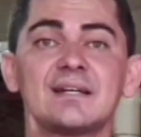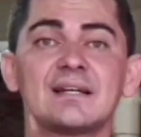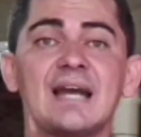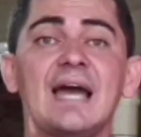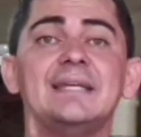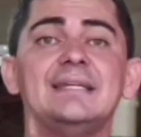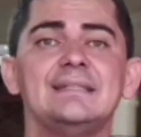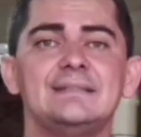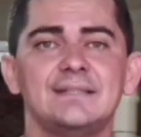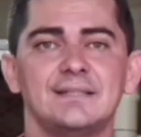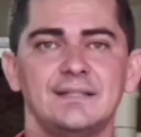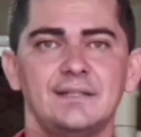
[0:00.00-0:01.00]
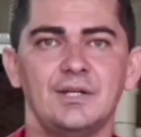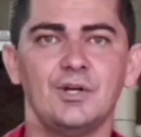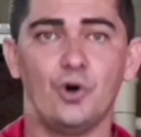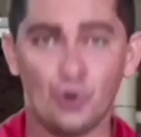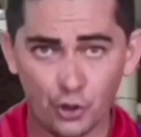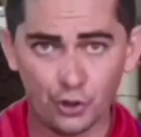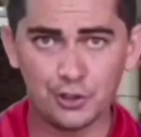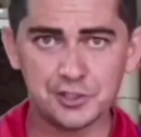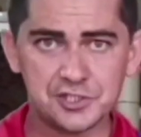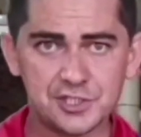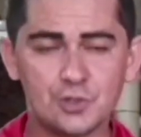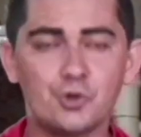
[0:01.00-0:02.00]
caída.
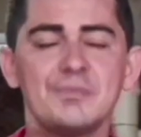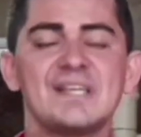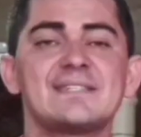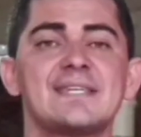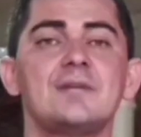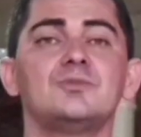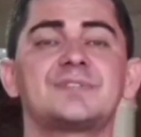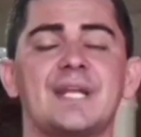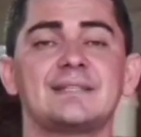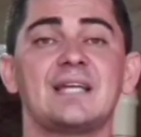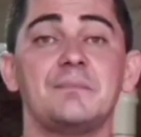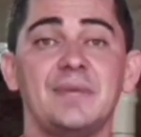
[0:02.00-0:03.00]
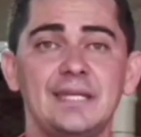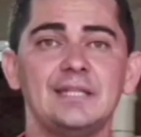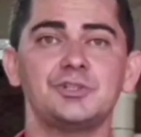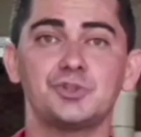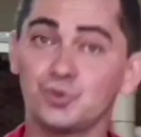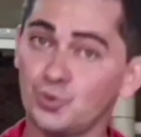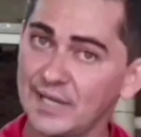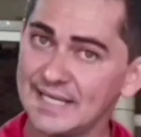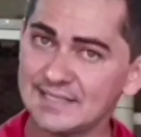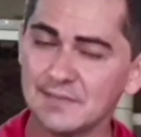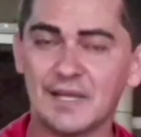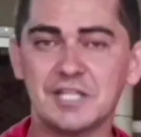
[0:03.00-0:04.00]
Hoje comecei um tratamento com
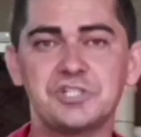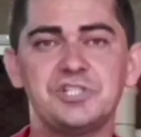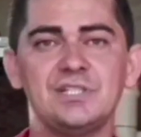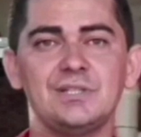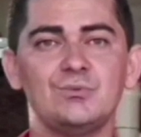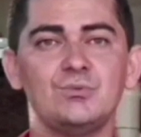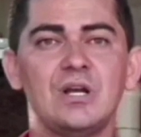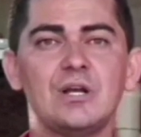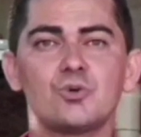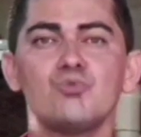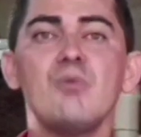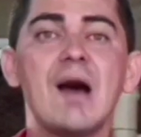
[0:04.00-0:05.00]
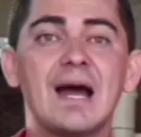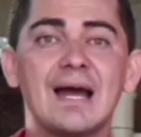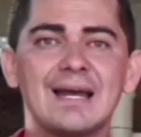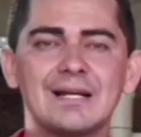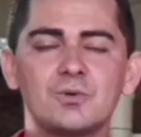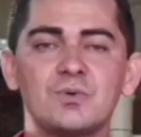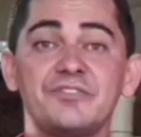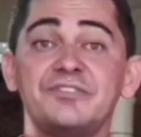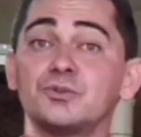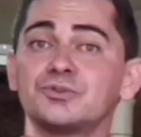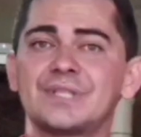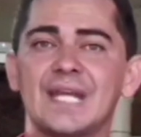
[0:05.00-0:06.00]
esse machinho, uma água
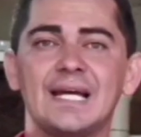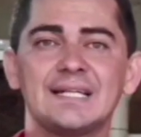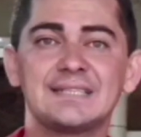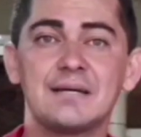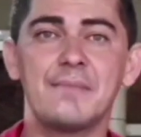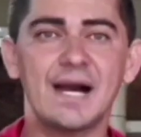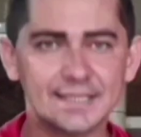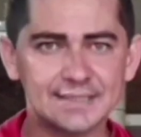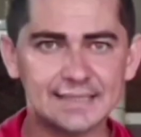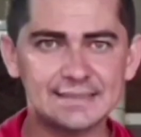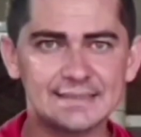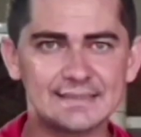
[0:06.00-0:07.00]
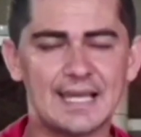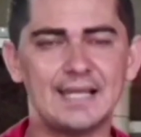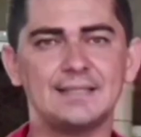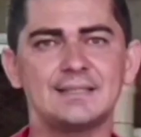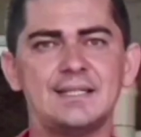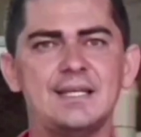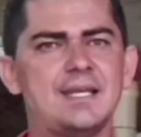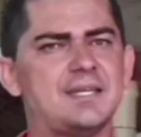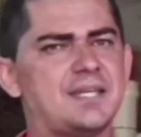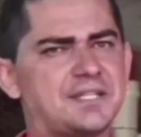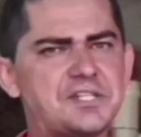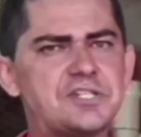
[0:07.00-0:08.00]
filtrada, magnetizada,
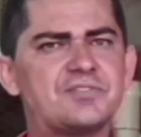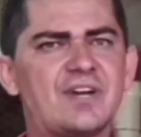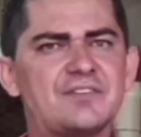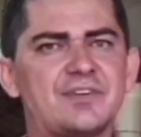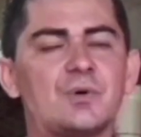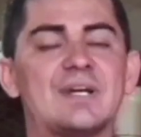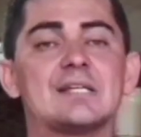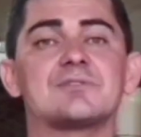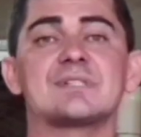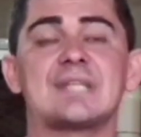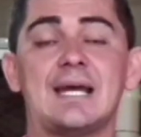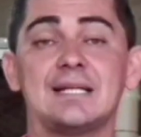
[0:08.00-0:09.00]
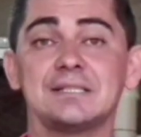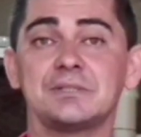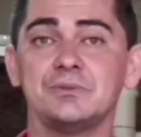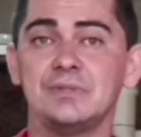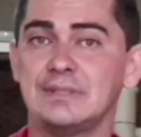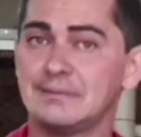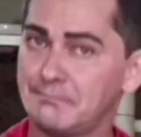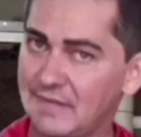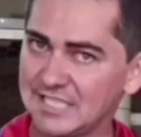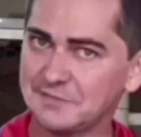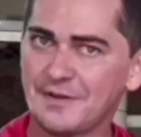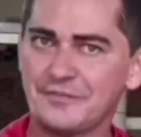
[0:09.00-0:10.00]
e a gente vai ver o resultado
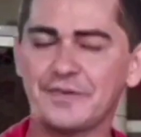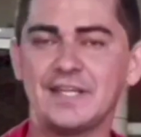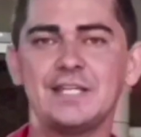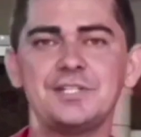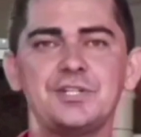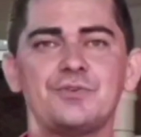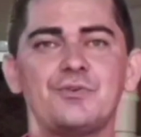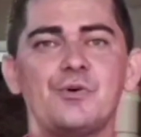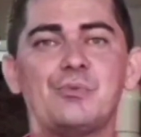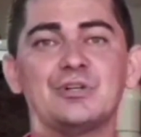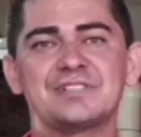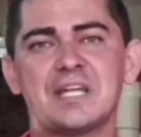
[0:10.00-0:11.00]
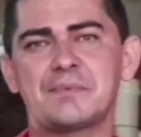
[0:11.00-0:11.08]
mais para frente, eu vou postar